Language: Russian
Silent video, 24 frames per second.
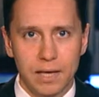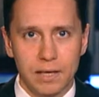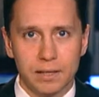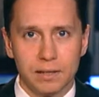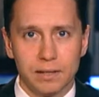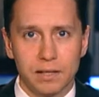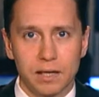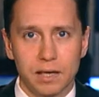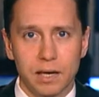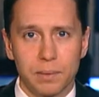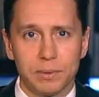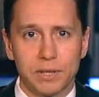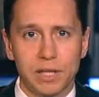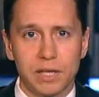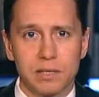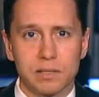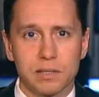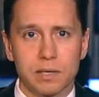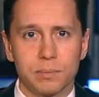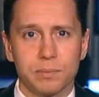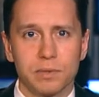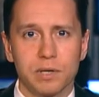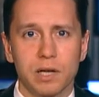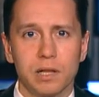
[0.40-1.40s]
На
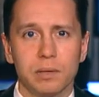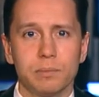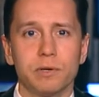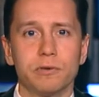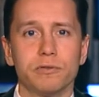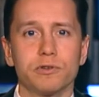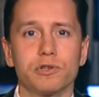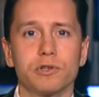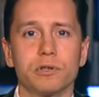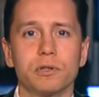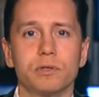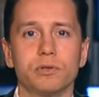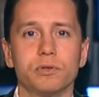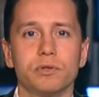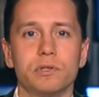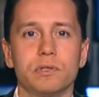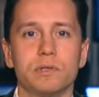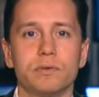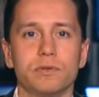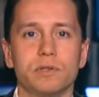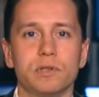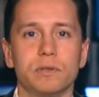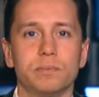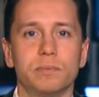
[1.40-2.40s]
капиталистском холме Вашингтоне
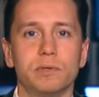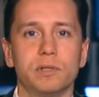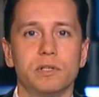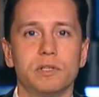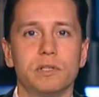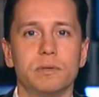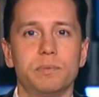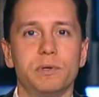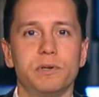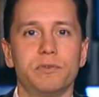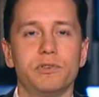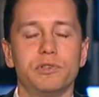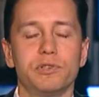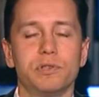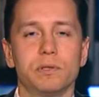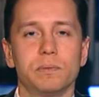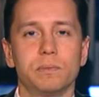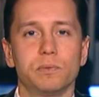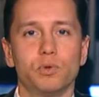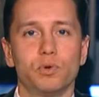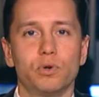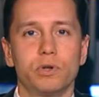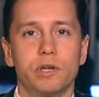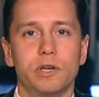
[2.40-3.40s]
сегодня было непривычно
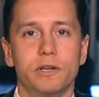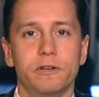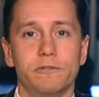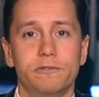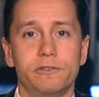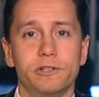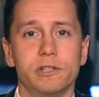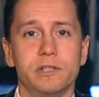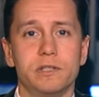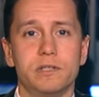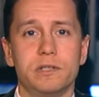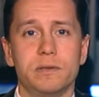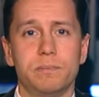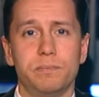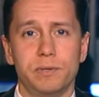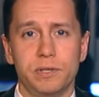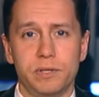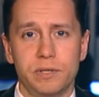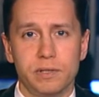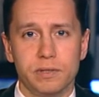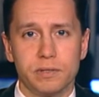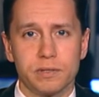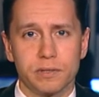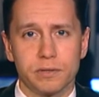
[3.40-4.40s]
много
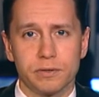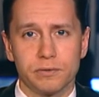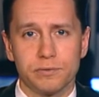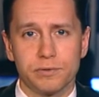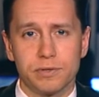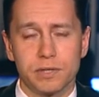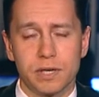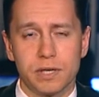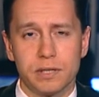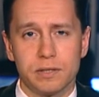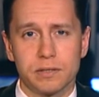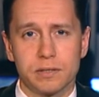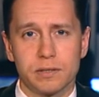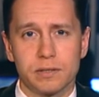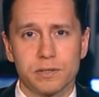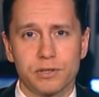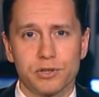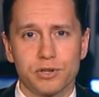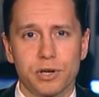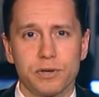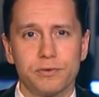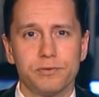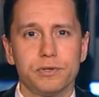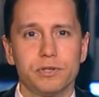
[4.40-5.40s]
велосипедистов. В столице
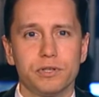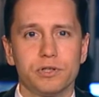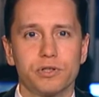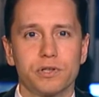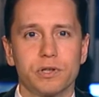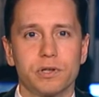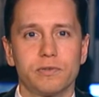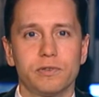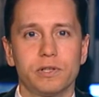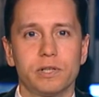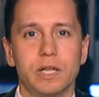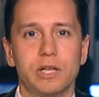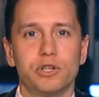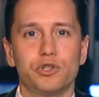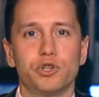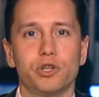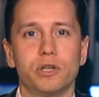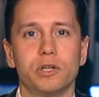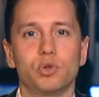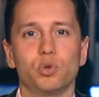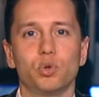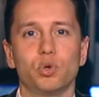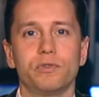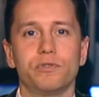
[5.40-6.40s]
США финишировал
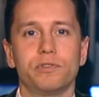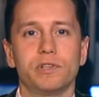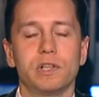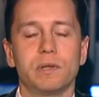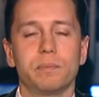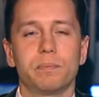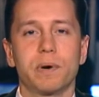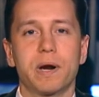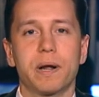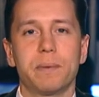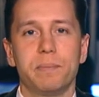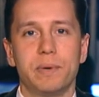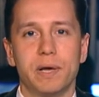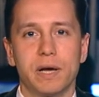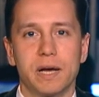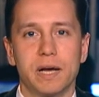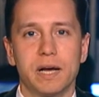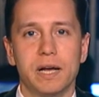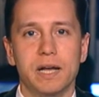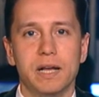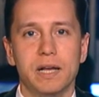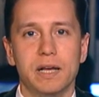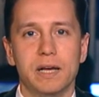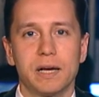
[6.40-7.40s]
очередной велопробег.
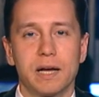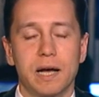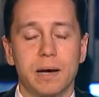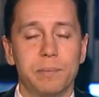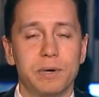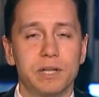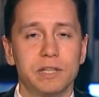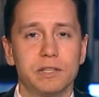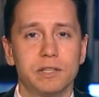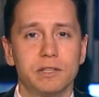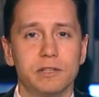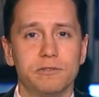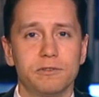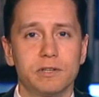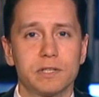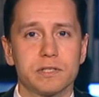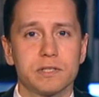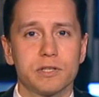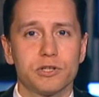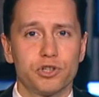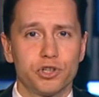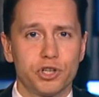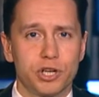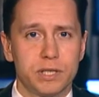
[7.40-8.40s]
Команда
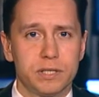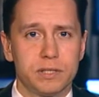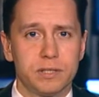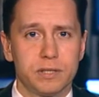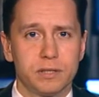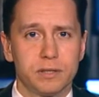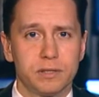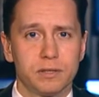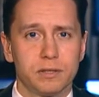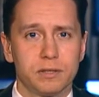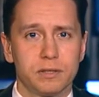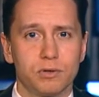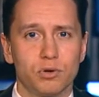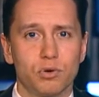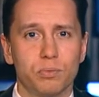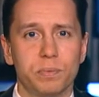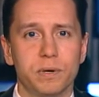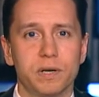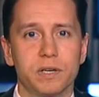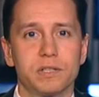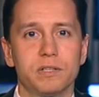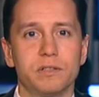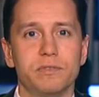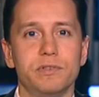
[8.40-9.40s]
26 – это
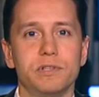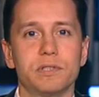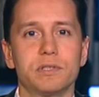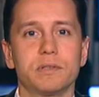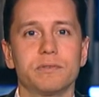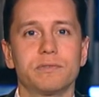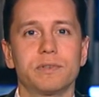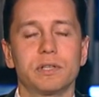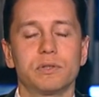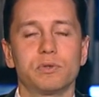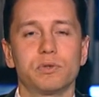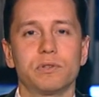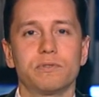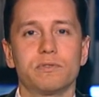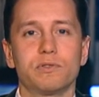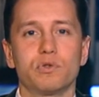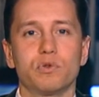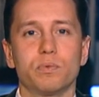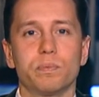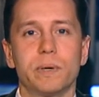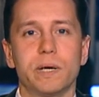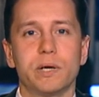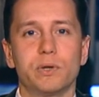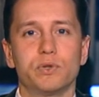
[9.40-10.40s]
группа активистов, которые
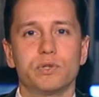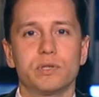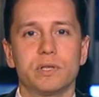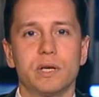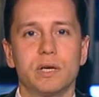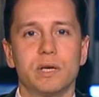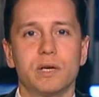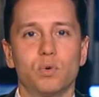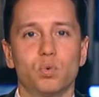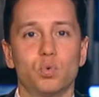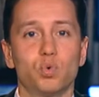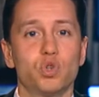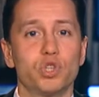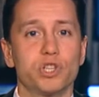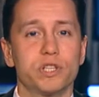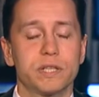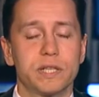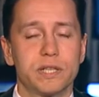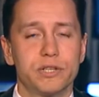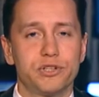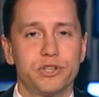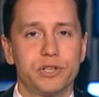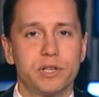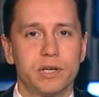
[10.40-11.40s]
выступают за
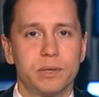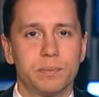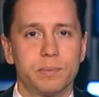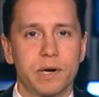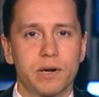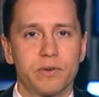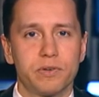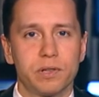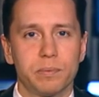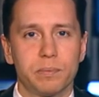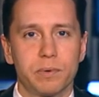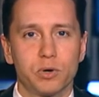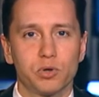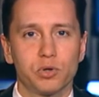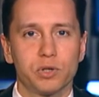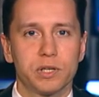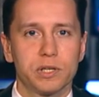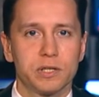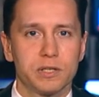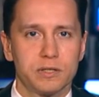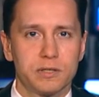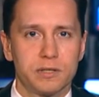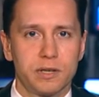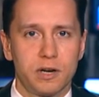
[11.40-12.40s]
ужесточение правил оборота
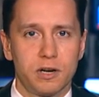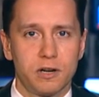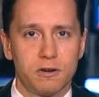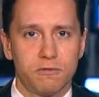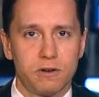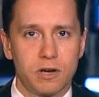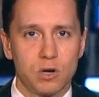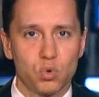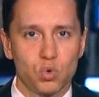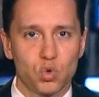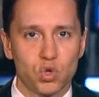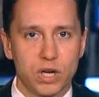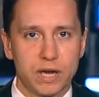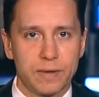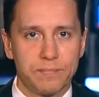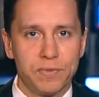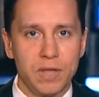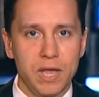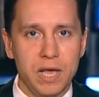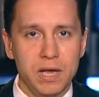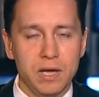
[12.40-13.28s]
огнестрельного оружия.